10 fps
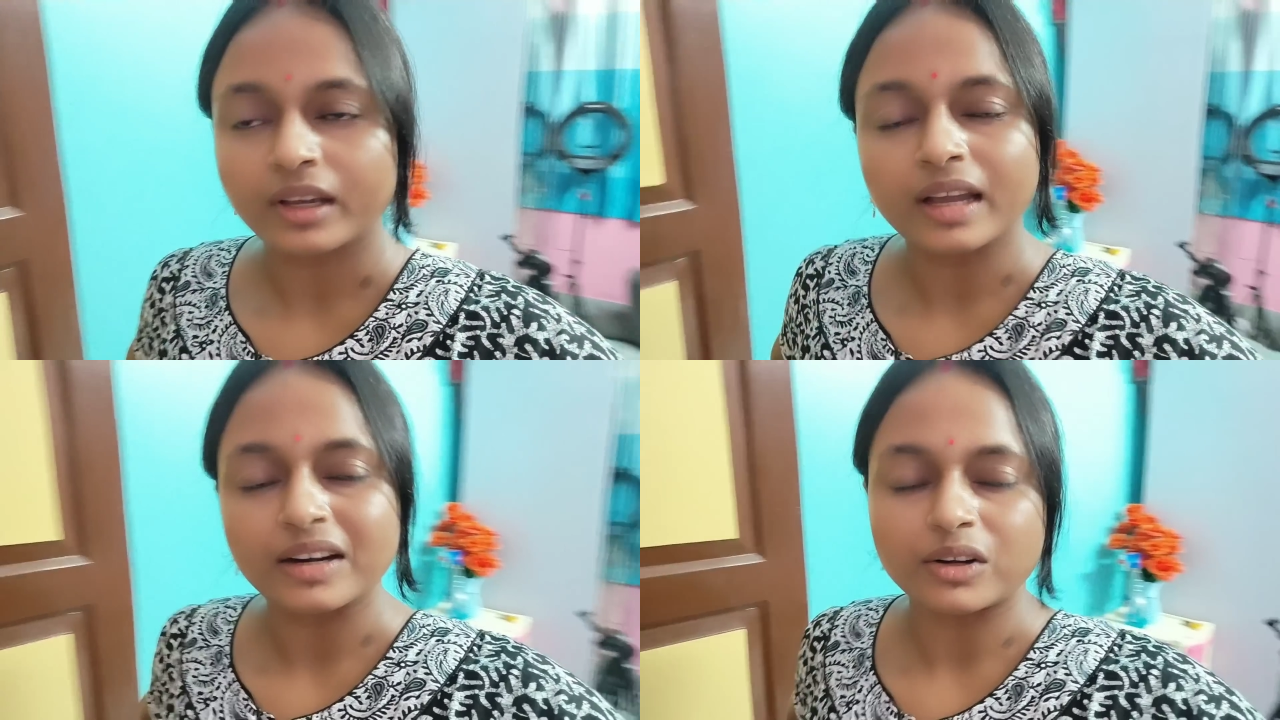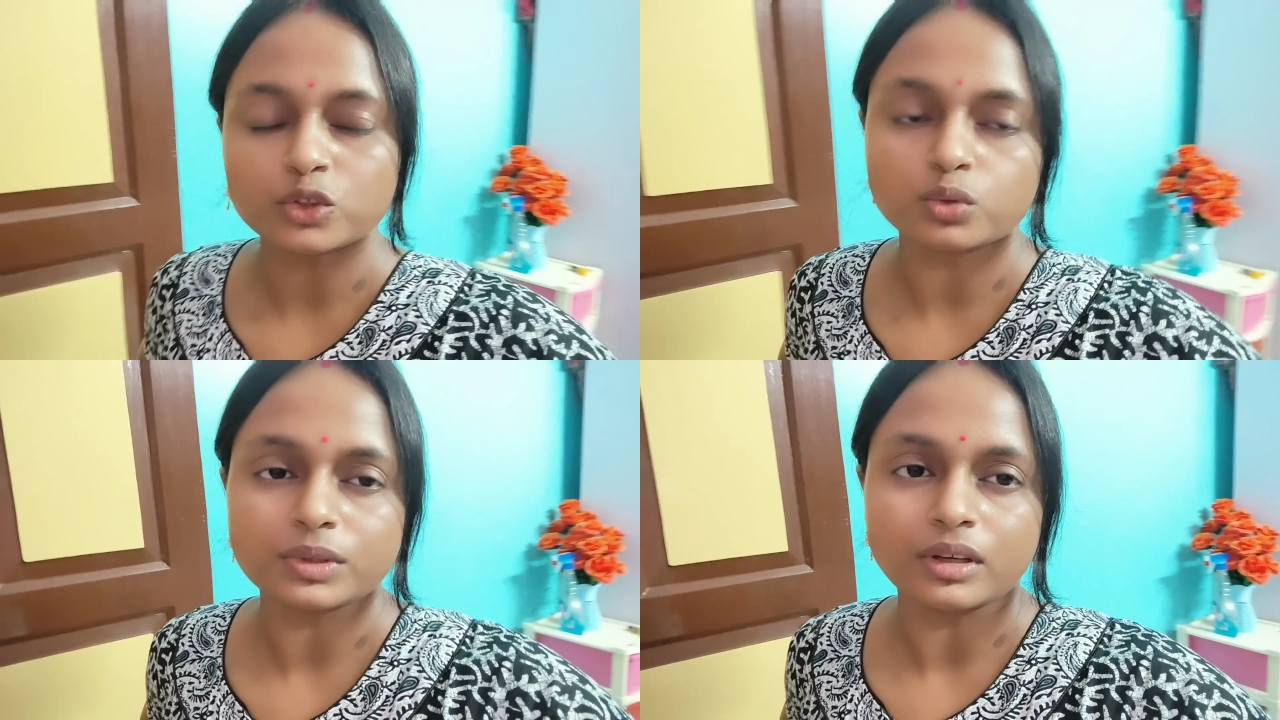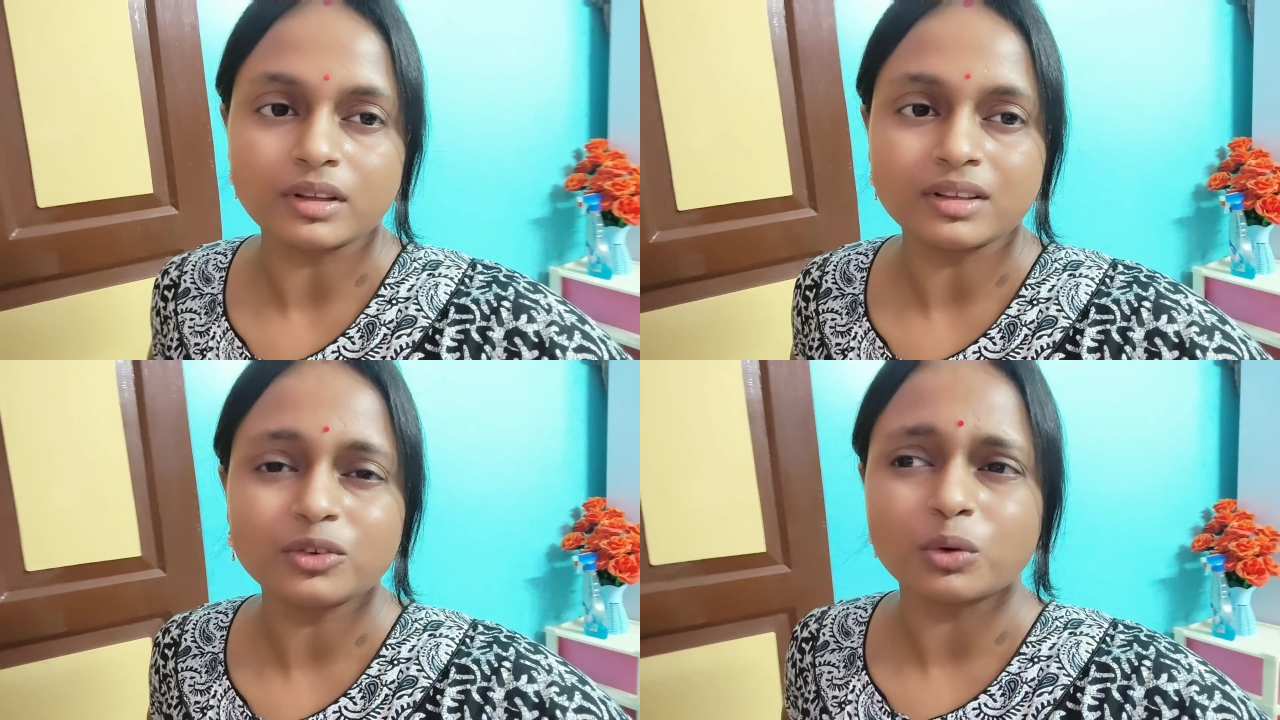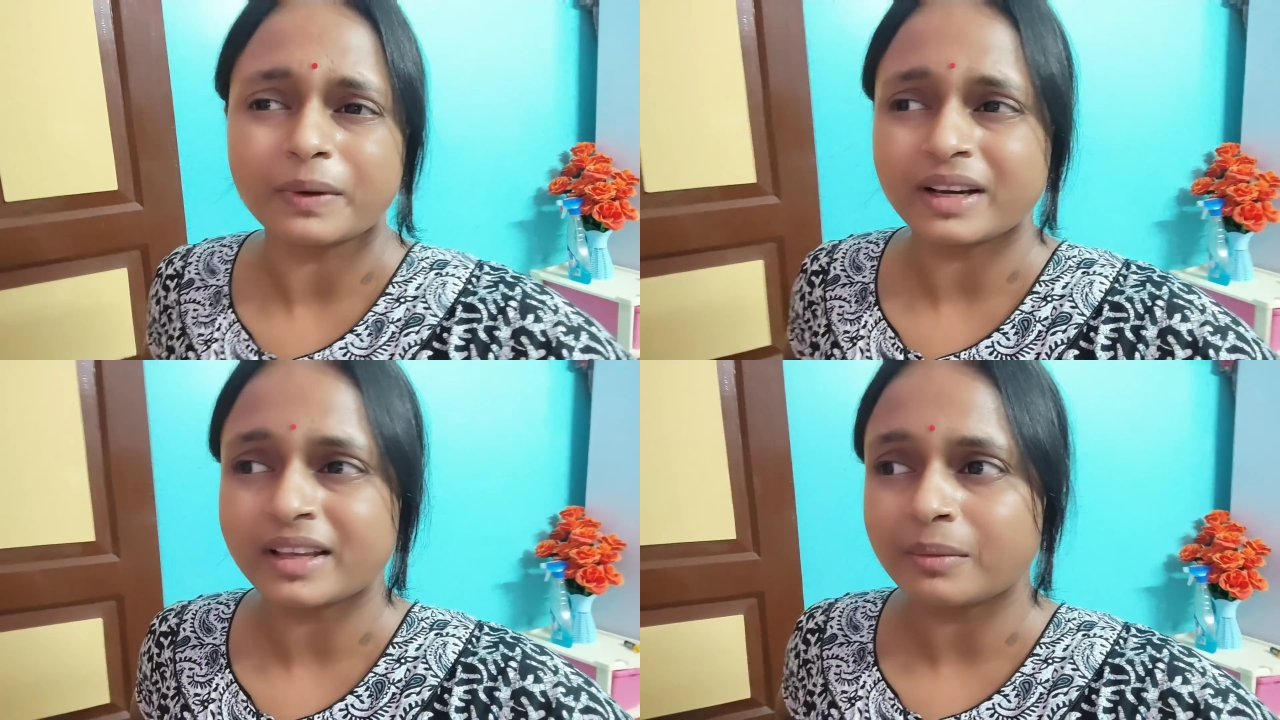হ্যাঁ এটাও সুবিধা হয়
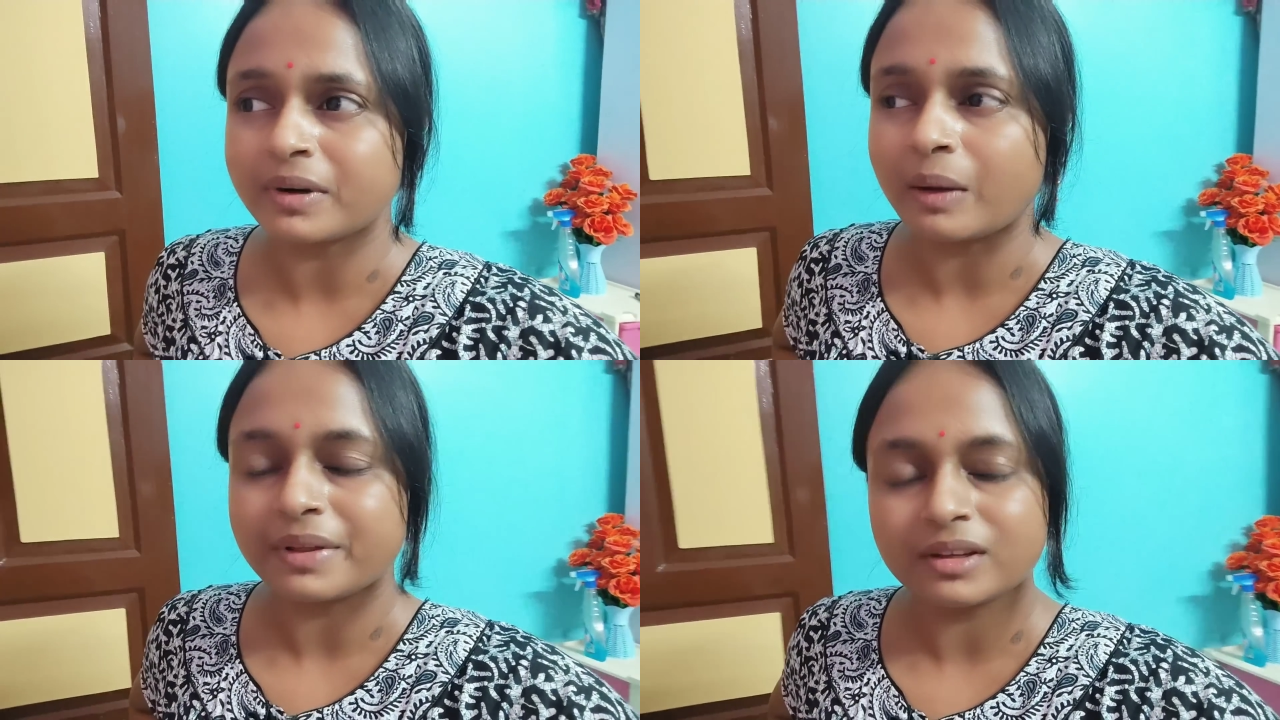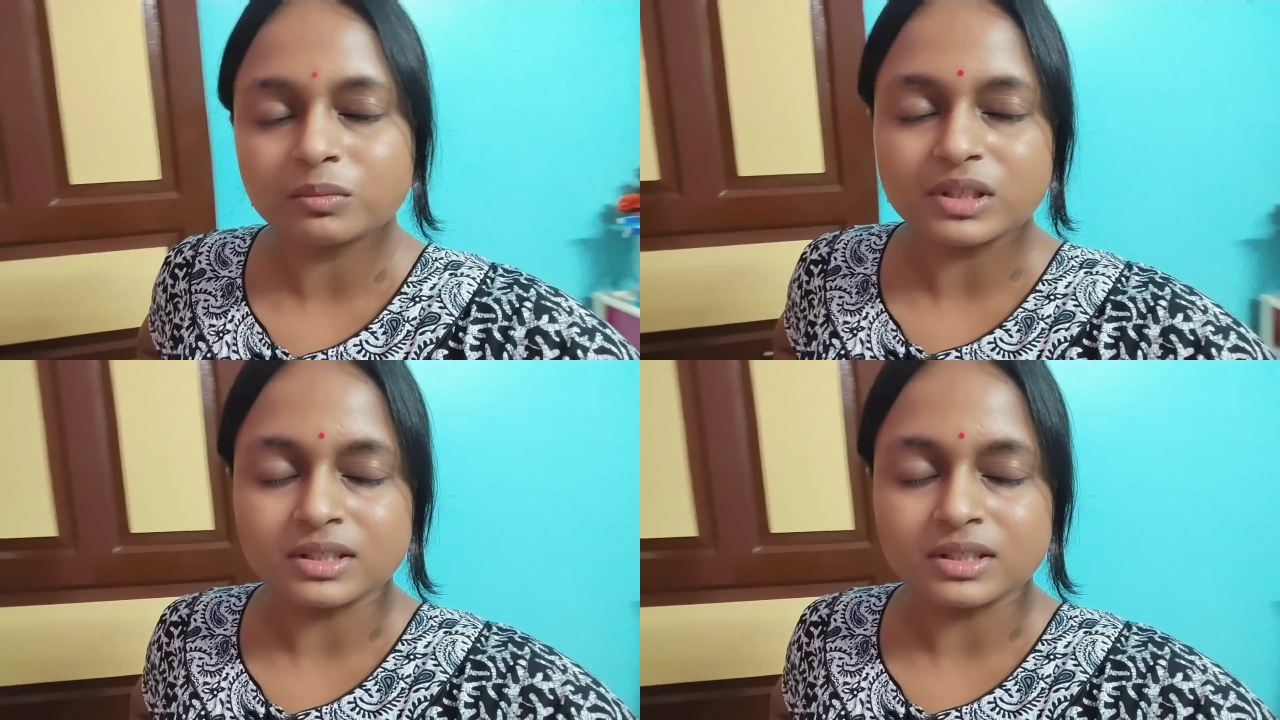গোপালকে আমরা আমাদের